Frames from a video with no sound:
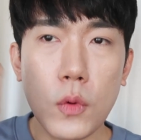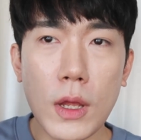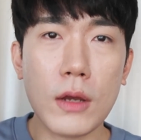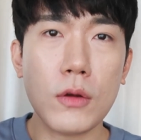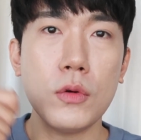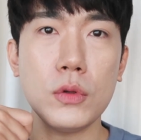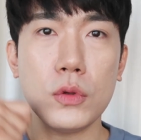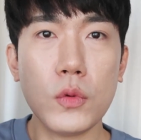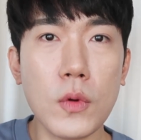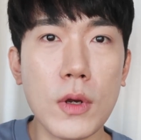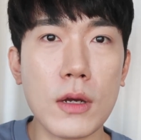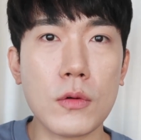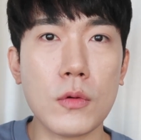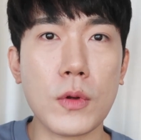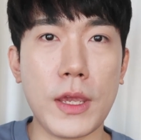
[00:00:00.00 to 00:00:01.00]
또 하고 또
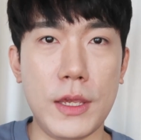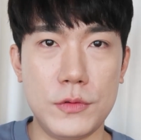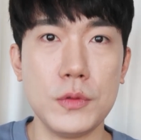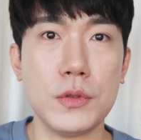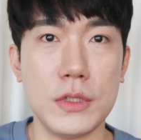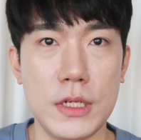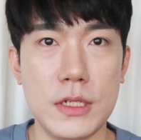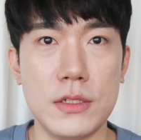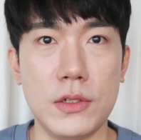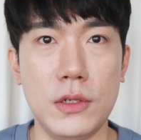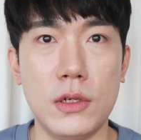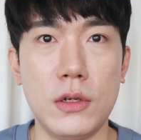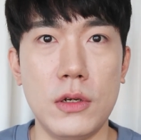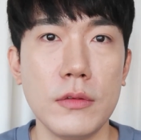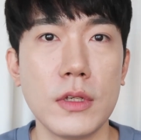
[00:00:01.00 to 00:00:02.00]
하고 계속
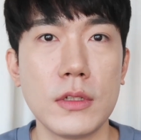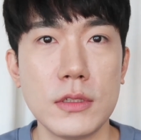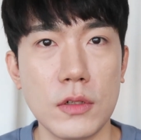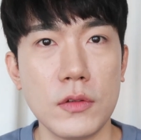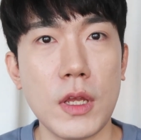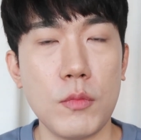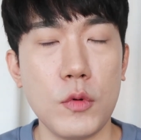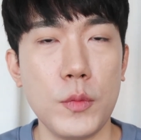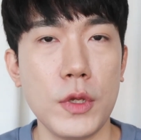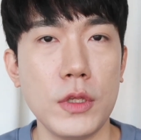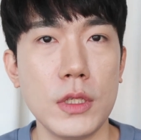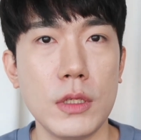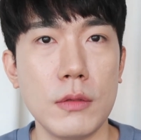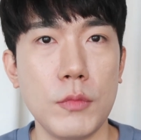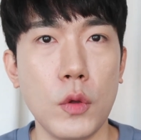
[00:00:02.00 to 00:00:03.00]
그랬어요 근데 그러다
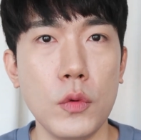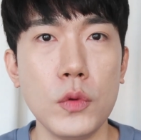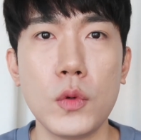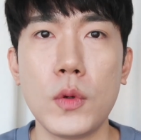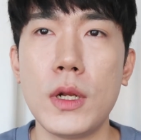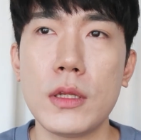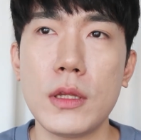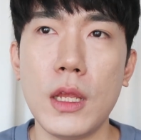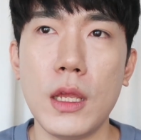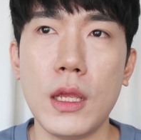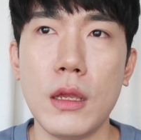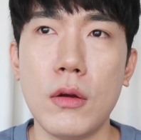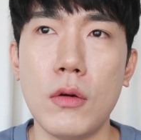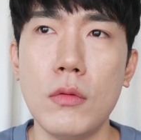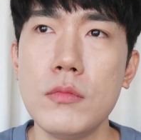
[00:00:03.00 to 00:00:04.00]
보면은 면도할
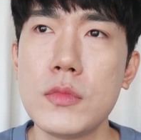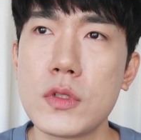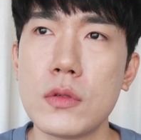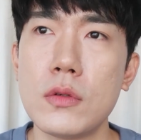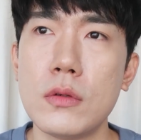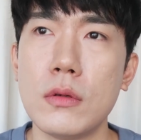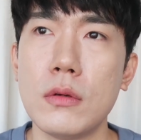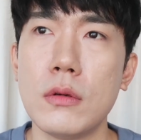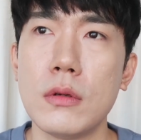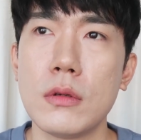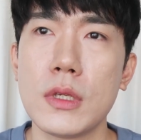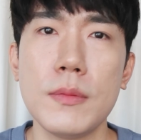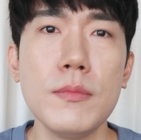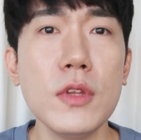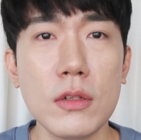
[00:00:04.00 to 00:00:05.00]
때 엄청
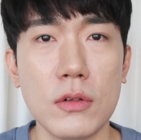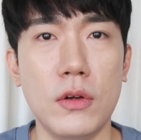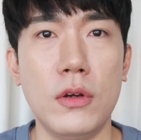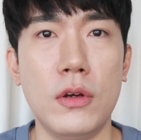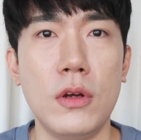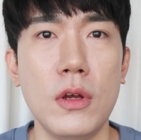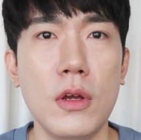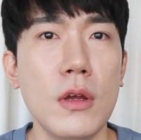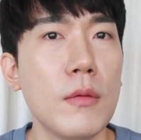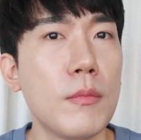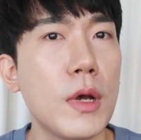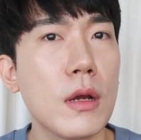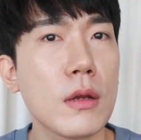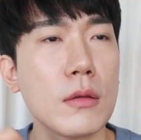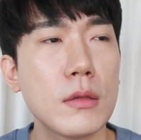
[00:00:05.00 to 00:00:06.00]
힘들어요
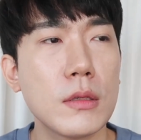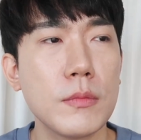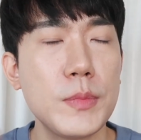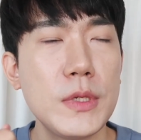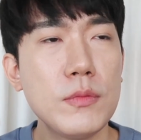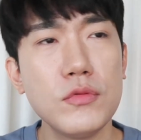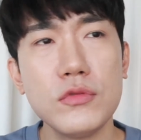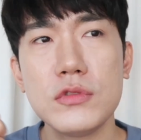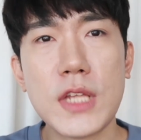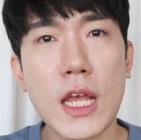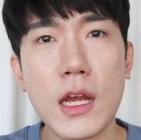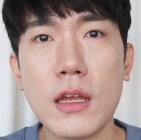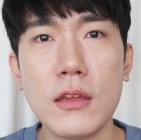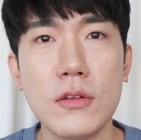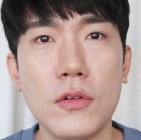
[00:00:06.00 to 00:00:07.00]
막 피부
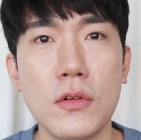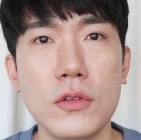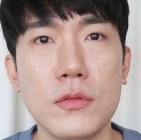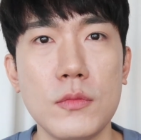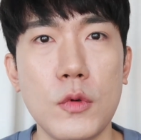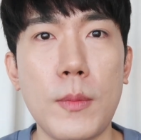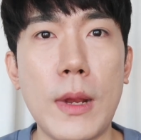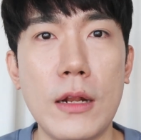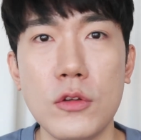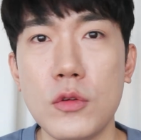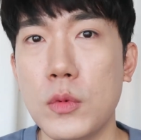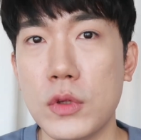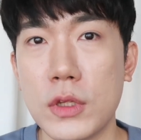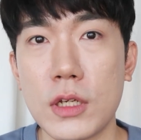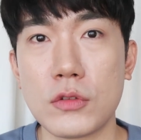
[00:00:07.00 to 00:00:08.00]
상하는 거는 뭐 말도
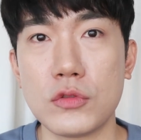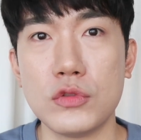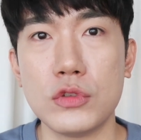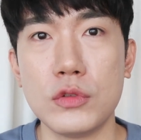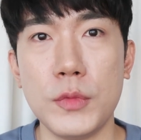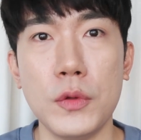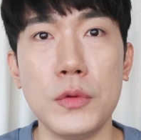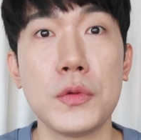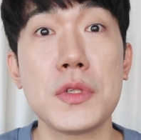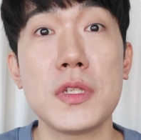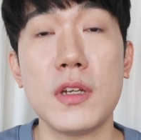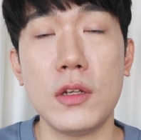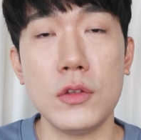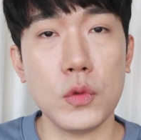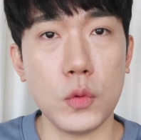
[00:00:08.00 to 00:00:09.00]
못하고 면도
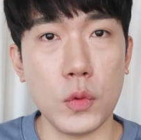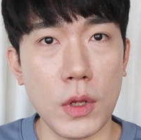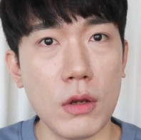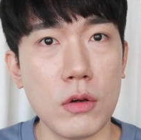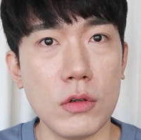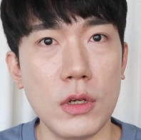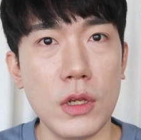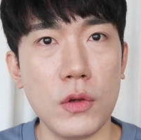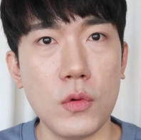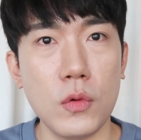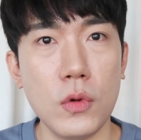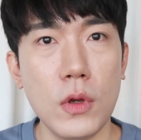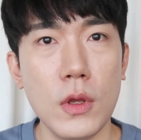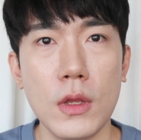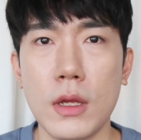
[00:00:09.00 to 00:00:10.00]
시간도 오래 걸리고